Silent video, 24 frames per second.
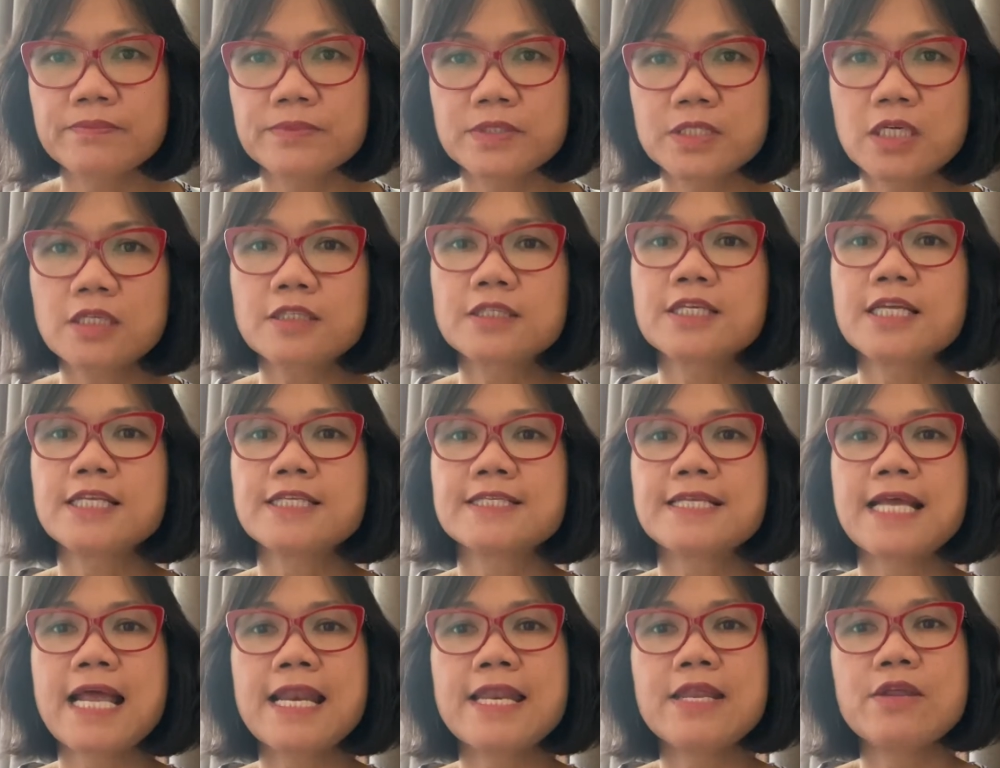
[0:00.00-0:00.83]
chợt nhận
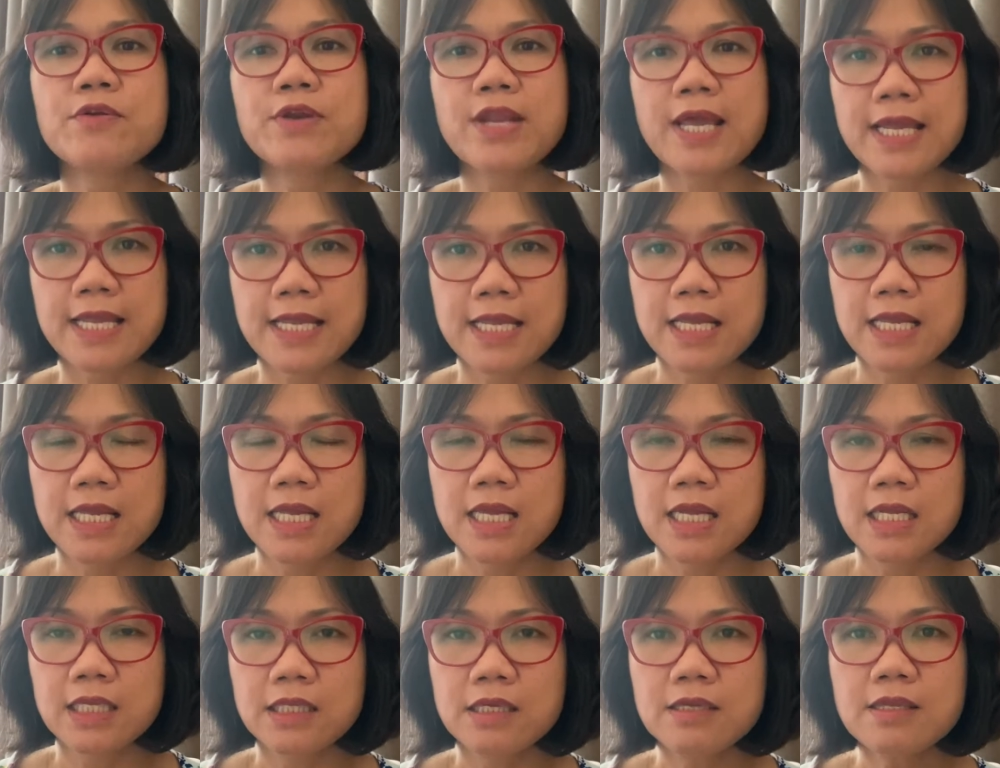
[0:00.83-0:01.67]
ra điều này
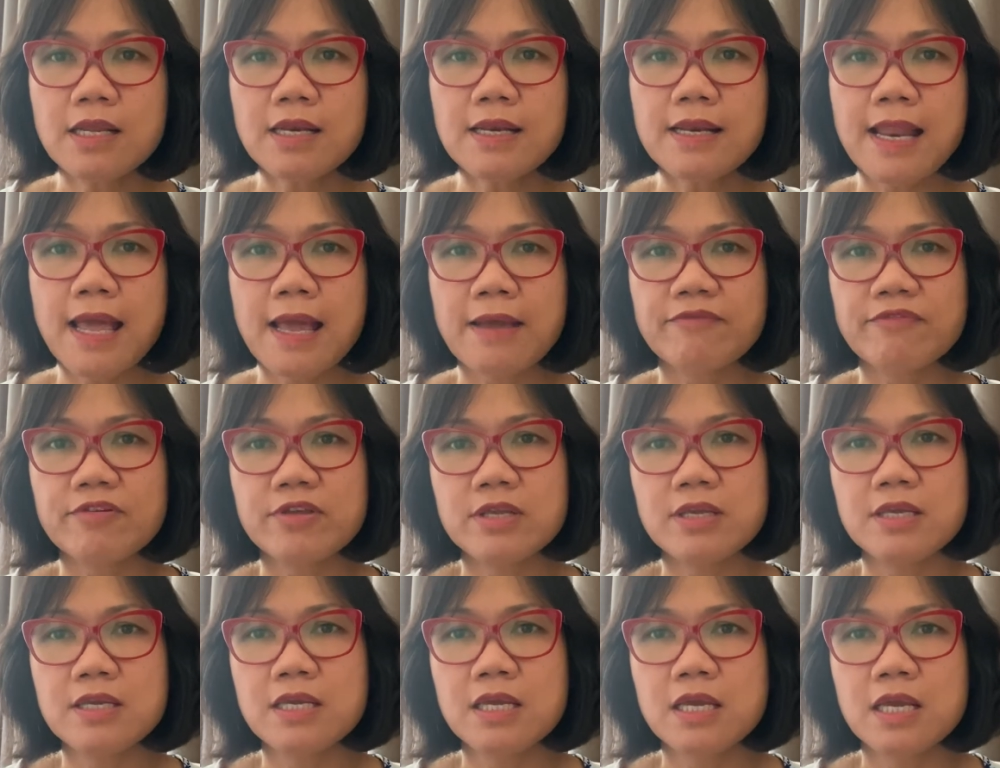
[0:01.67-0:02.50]
thứ nhất là
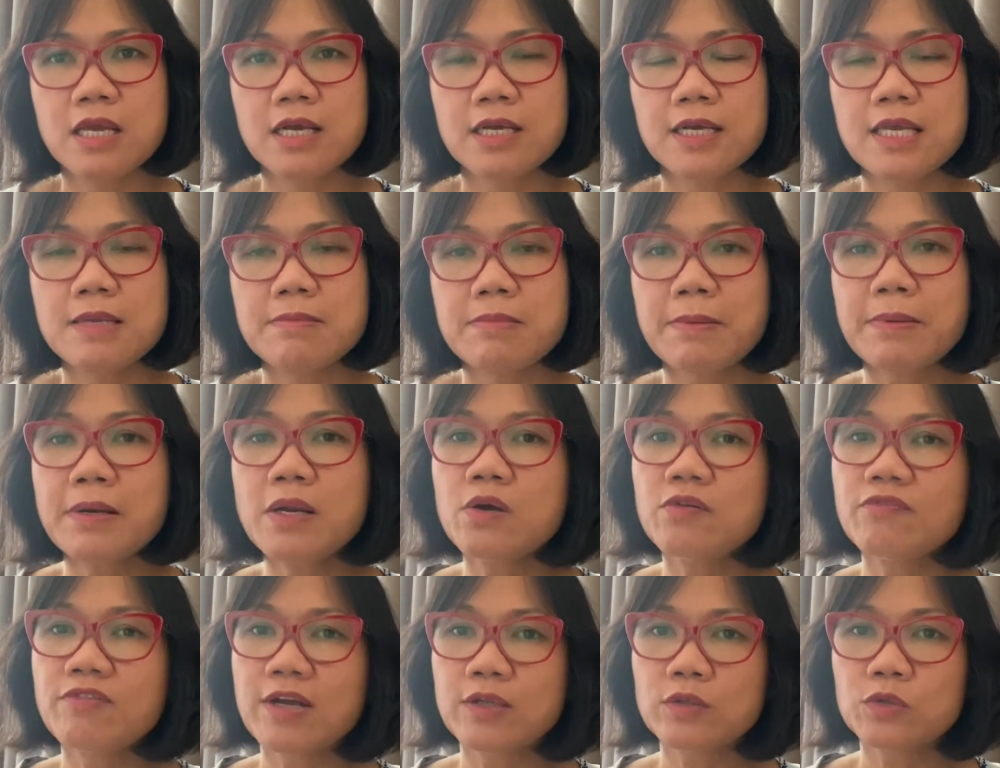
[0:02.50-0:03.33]
vì khi bắt
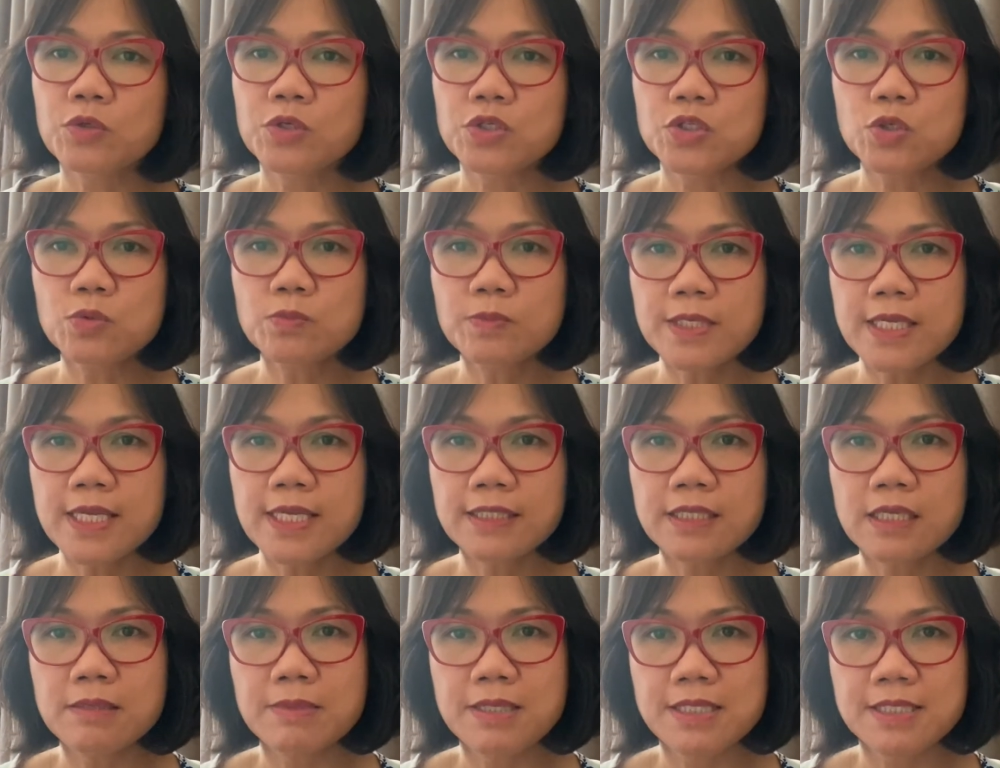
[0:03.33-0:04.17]
đầu vào tuổi trung
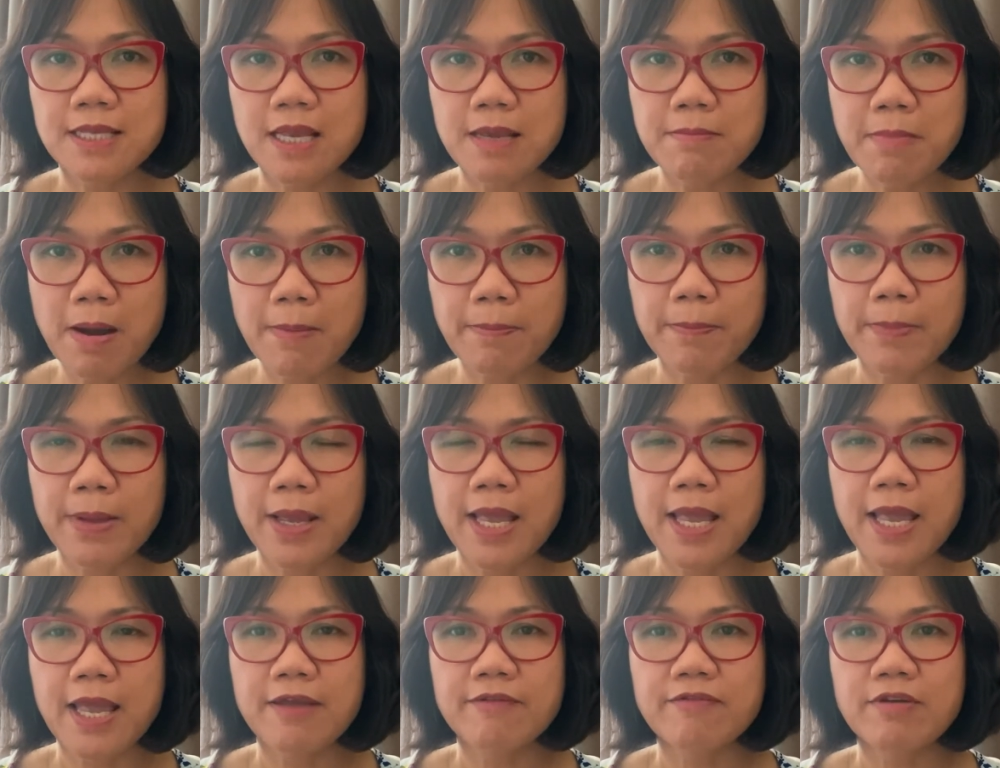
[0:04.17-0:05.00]
niên thì mình dễ mập
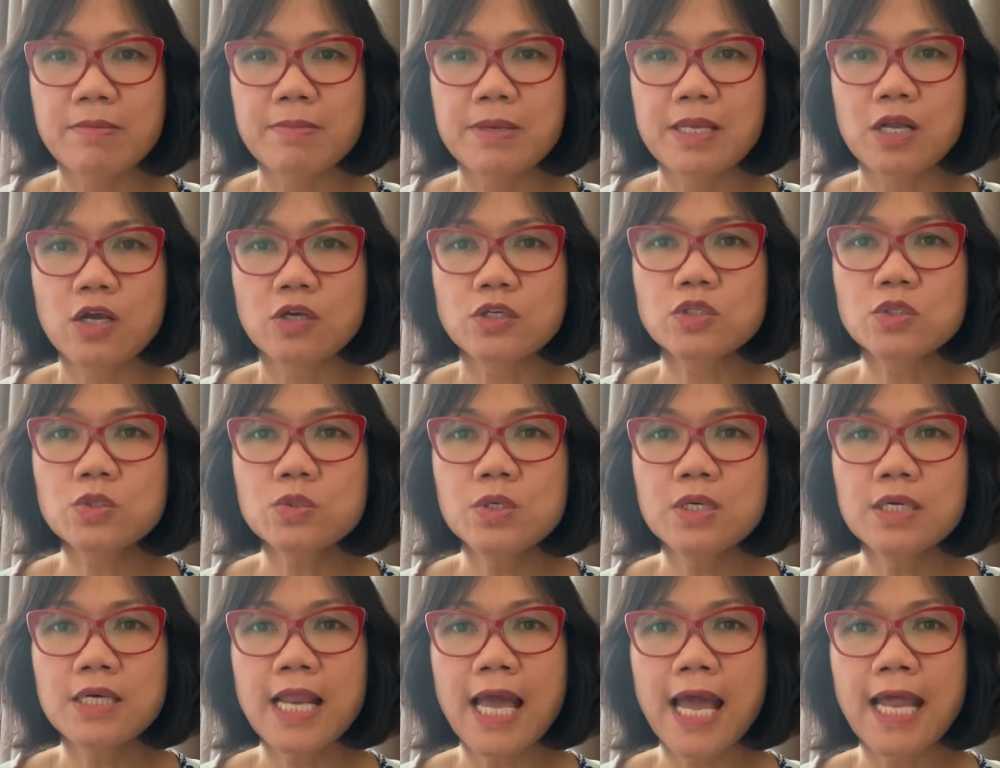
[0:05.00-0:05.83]
và mình có xu
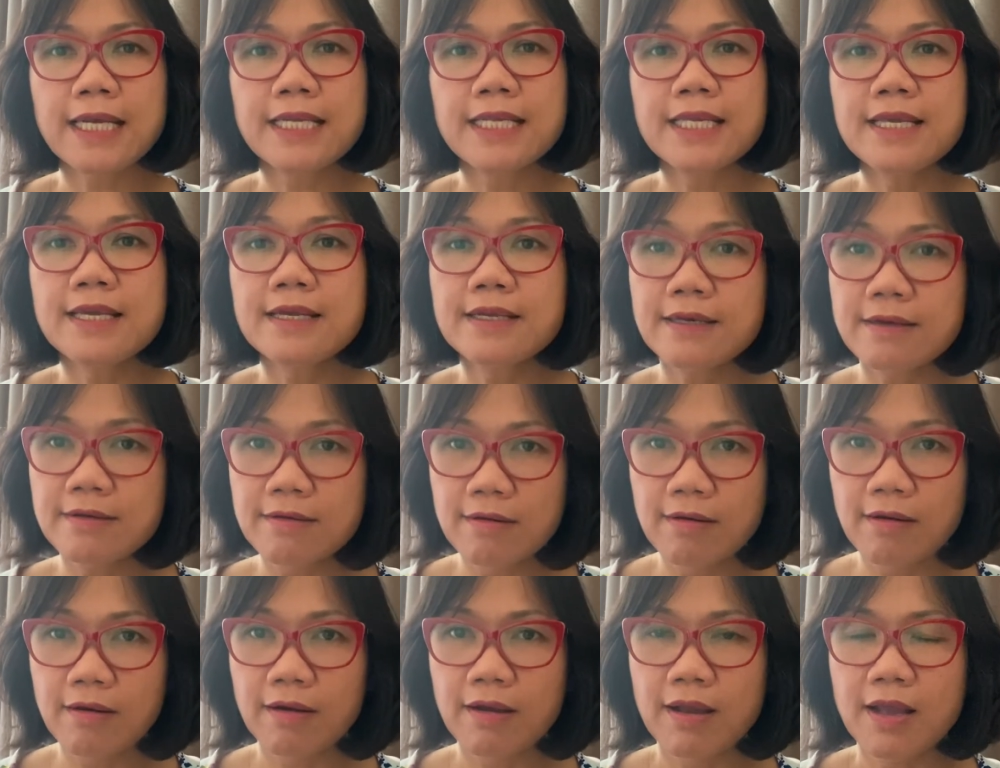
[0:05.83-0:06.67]
hướng là ăn kiêng
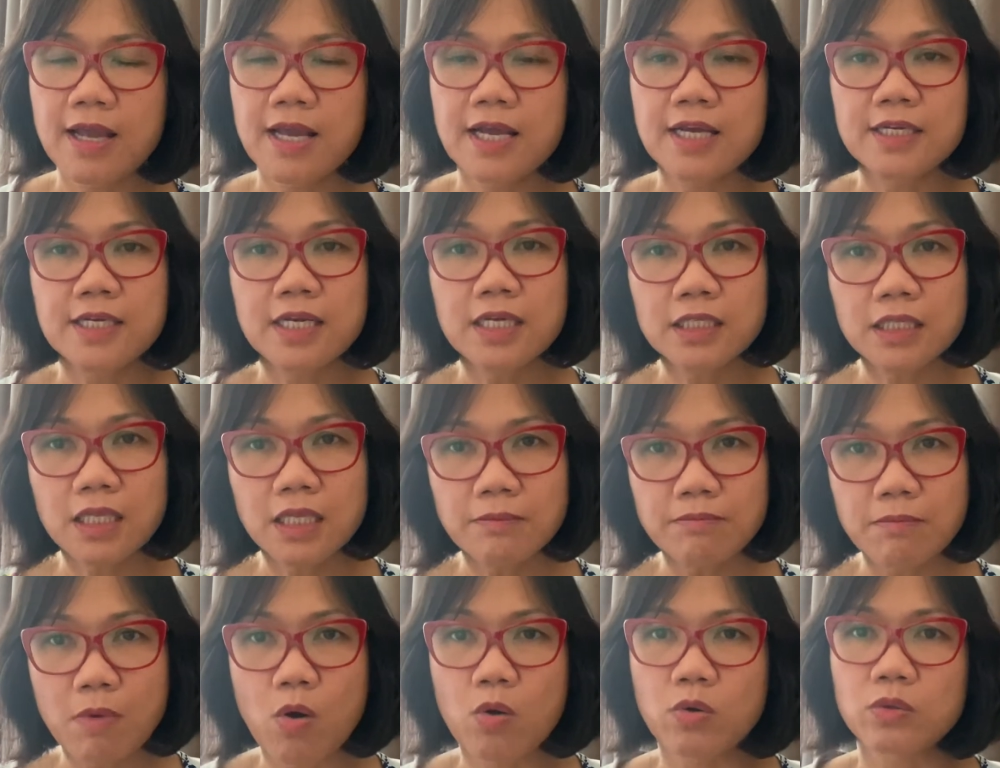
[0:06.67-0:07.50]
đường kiêng
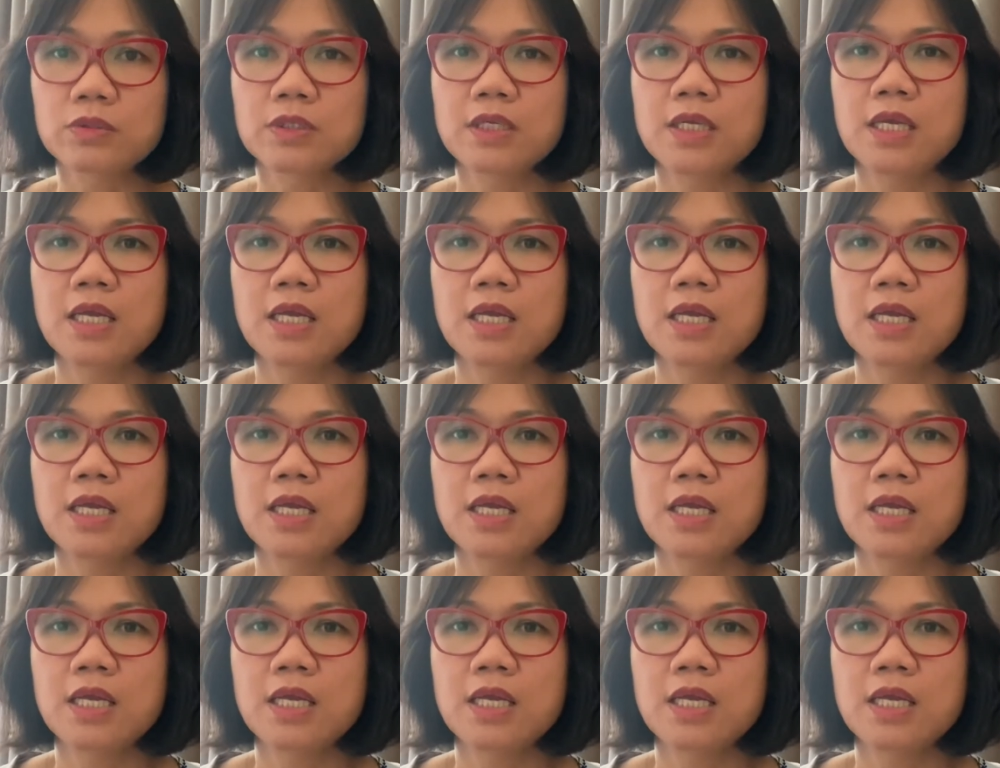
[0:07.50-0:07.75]
tinh bột